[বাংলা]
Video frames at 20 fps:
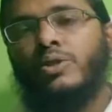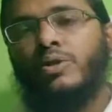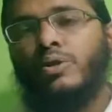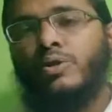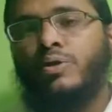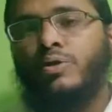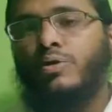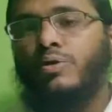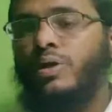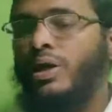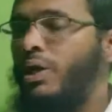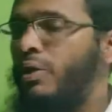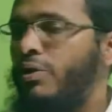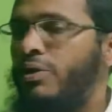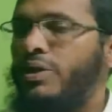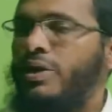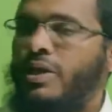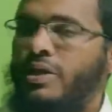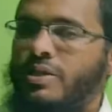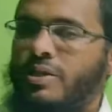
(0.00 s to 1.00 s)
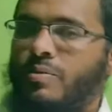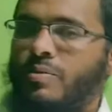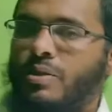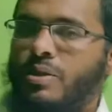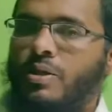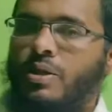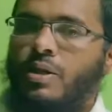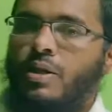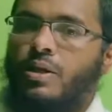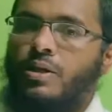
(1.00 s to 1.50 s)
স্বচ্ছ ধারণা দেওয়া
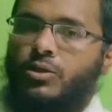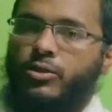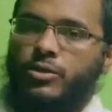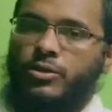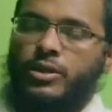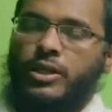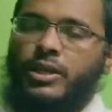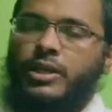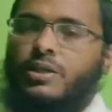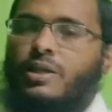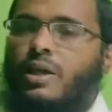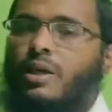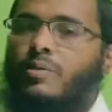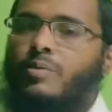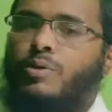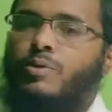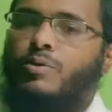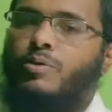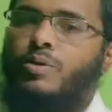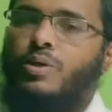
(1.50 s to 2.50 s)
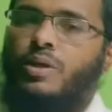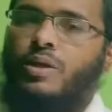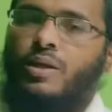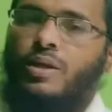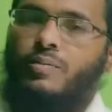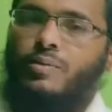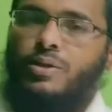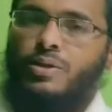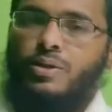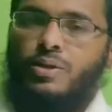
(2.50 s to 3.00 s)
যাবে তো তাদের ধারাবাহিকতায়
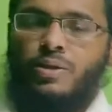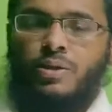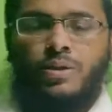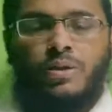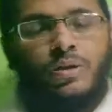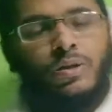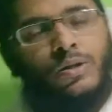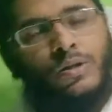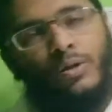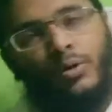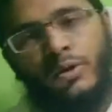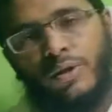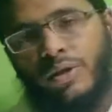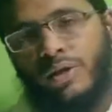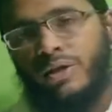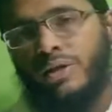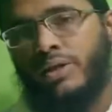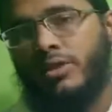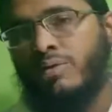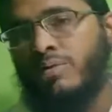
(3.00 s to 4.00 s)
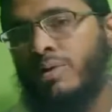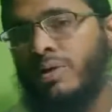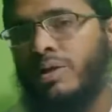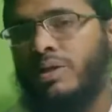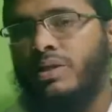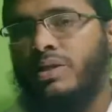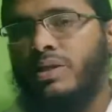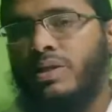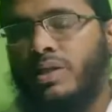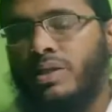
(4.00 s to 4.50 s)
আমি কন্টেন্টে
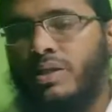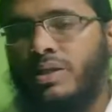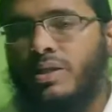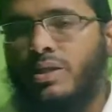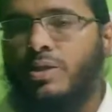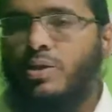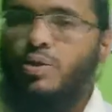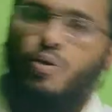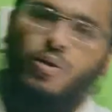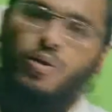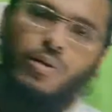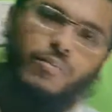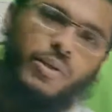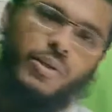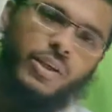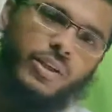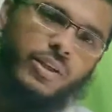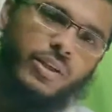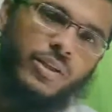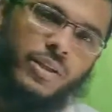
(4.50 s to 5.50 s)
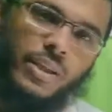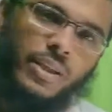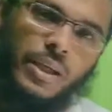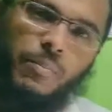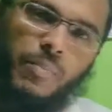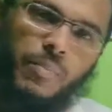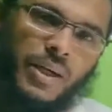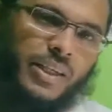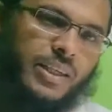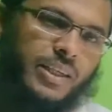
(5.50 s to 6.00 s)
তোমাদের নিয়ে যাচ্ছি চলো আমরা
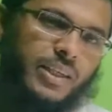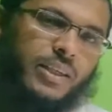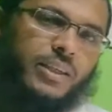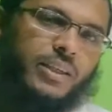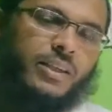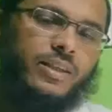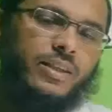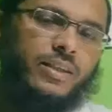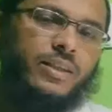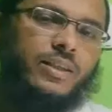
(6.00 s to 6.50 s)
এই পাঠের